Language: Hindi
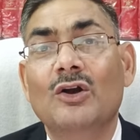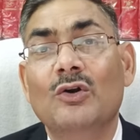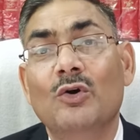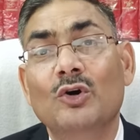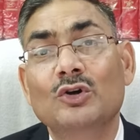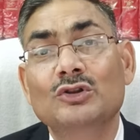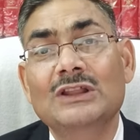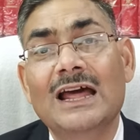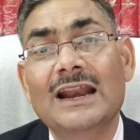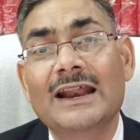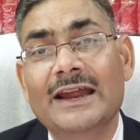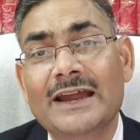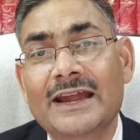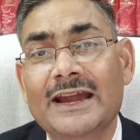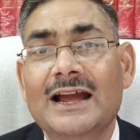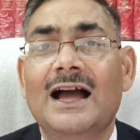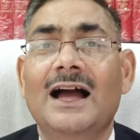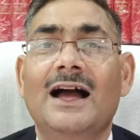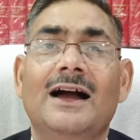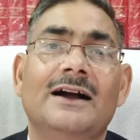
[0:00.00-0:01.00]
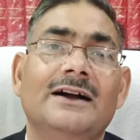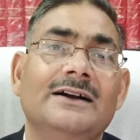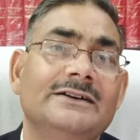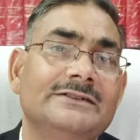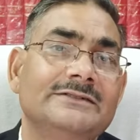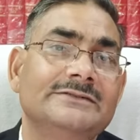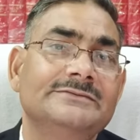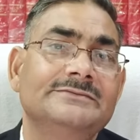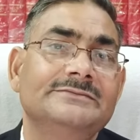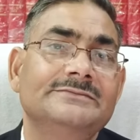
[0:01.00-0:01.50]
और होता रहेगा
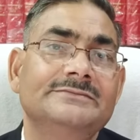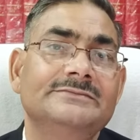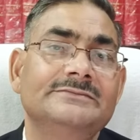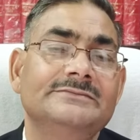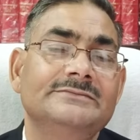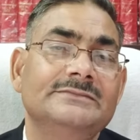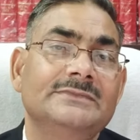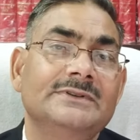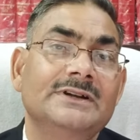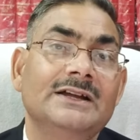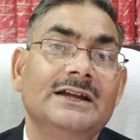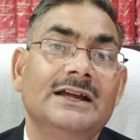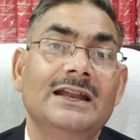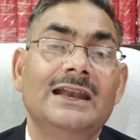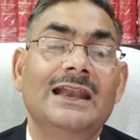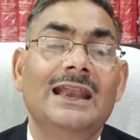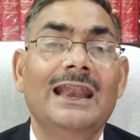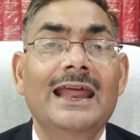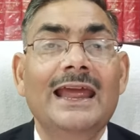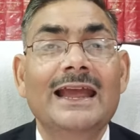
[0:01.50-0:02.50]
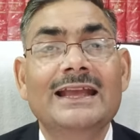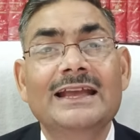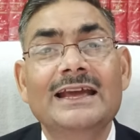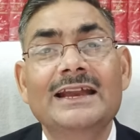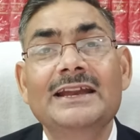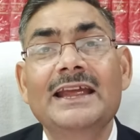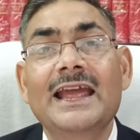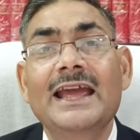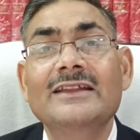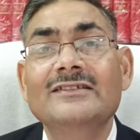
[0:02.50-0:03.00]

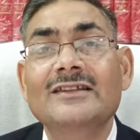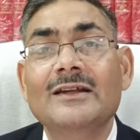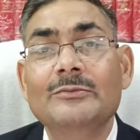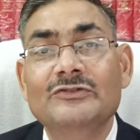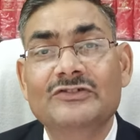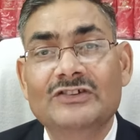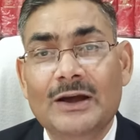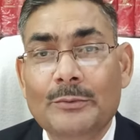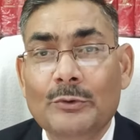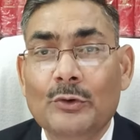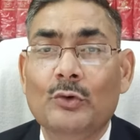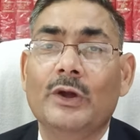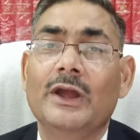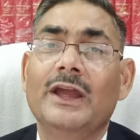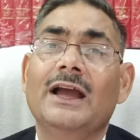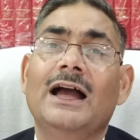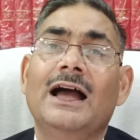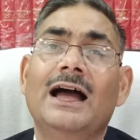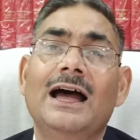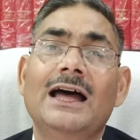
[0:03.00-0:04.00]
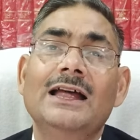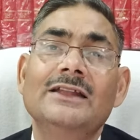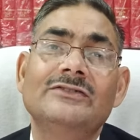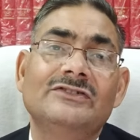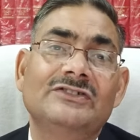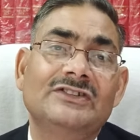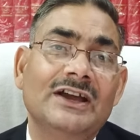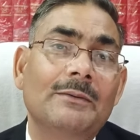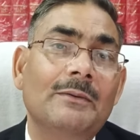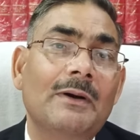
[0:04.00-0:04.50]
लेकिन ये सब जब रुकेगा
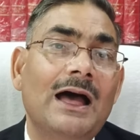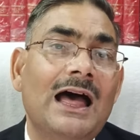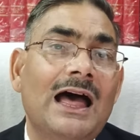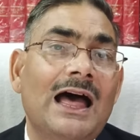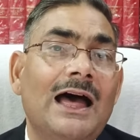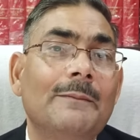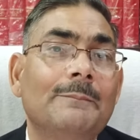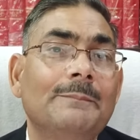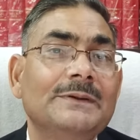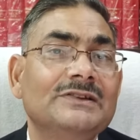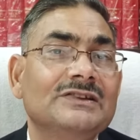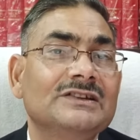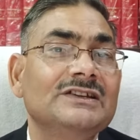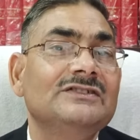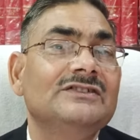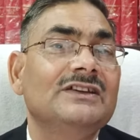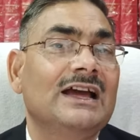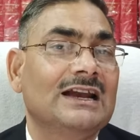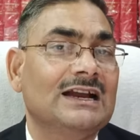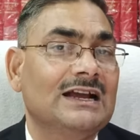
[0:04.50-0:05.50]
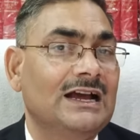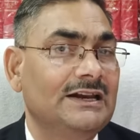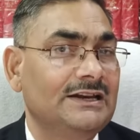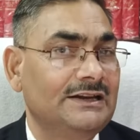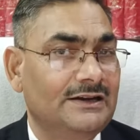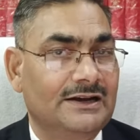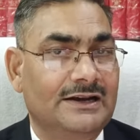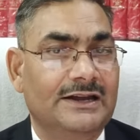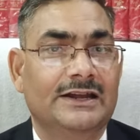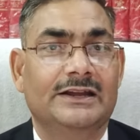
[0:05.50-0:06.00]
जब आप इसकी
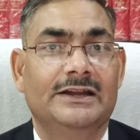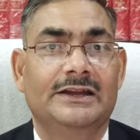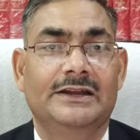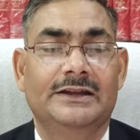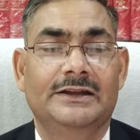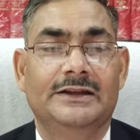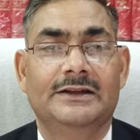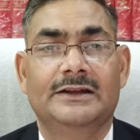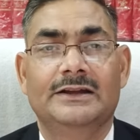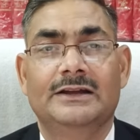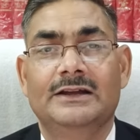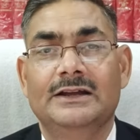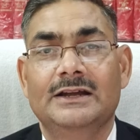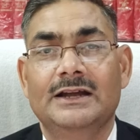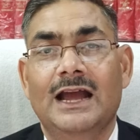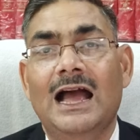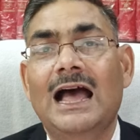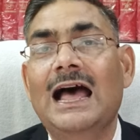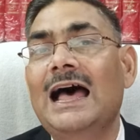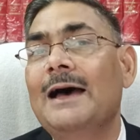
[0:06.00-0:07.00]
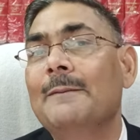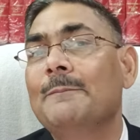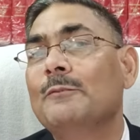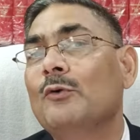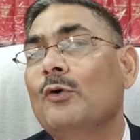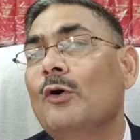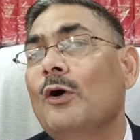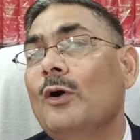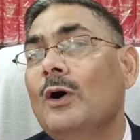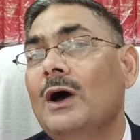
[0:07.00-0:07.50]
जानकारी रखेंगे
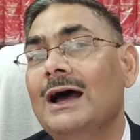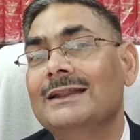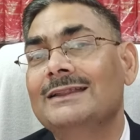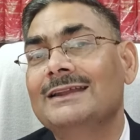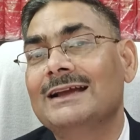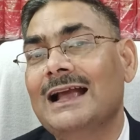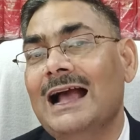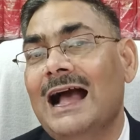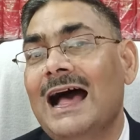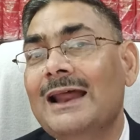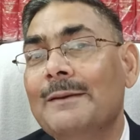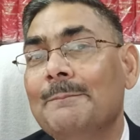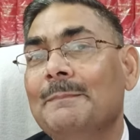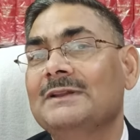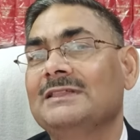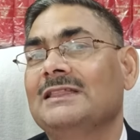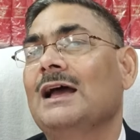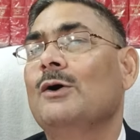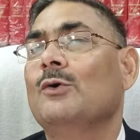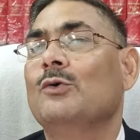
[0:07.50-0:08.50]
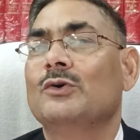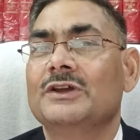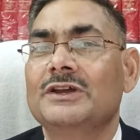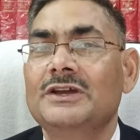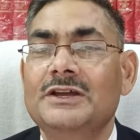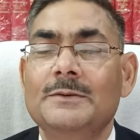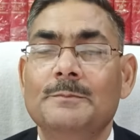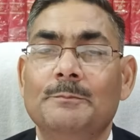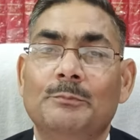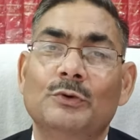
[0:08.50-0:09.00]
आपको अधिकार पता
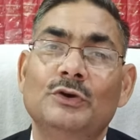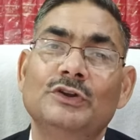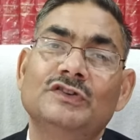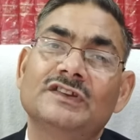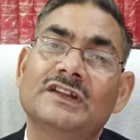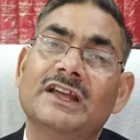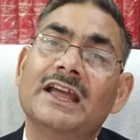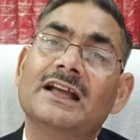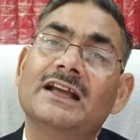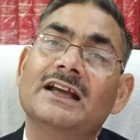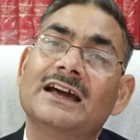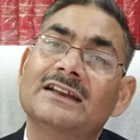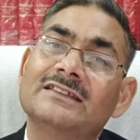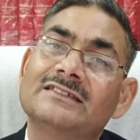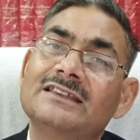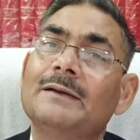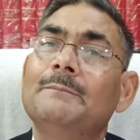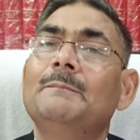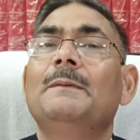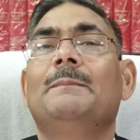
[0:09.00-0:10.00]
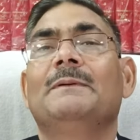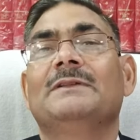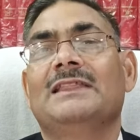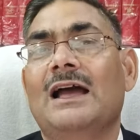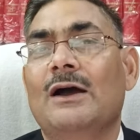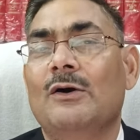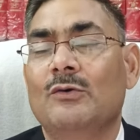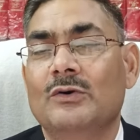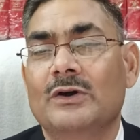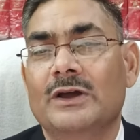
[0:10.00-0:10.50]
होगी पुलिस के कर्तव्य
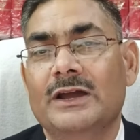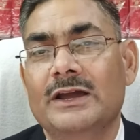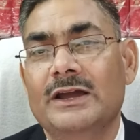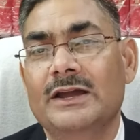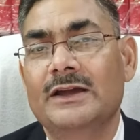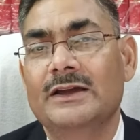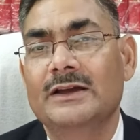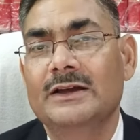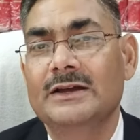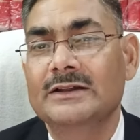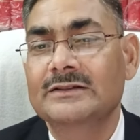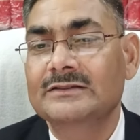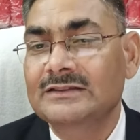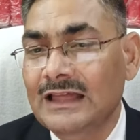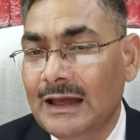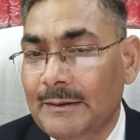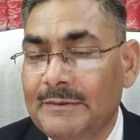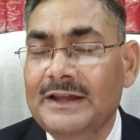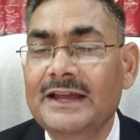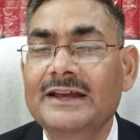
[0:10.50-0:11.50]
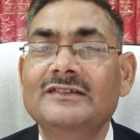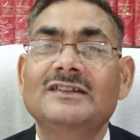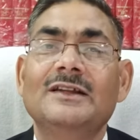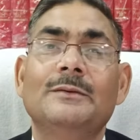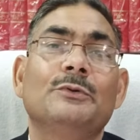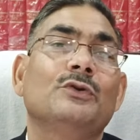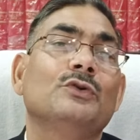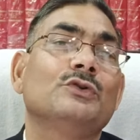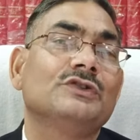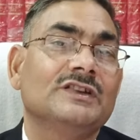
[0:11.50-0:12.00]
पता होंगे तब ये
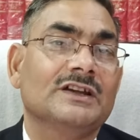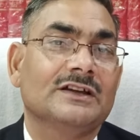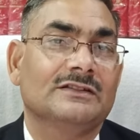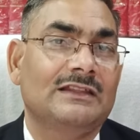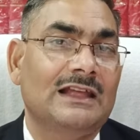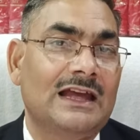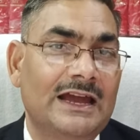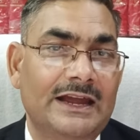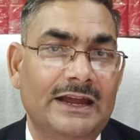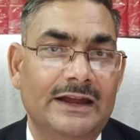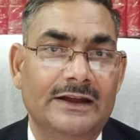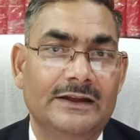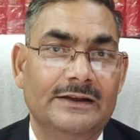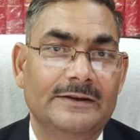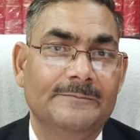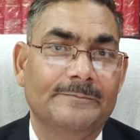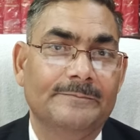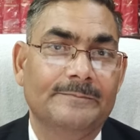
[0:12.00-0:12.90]
सब रुक सकता है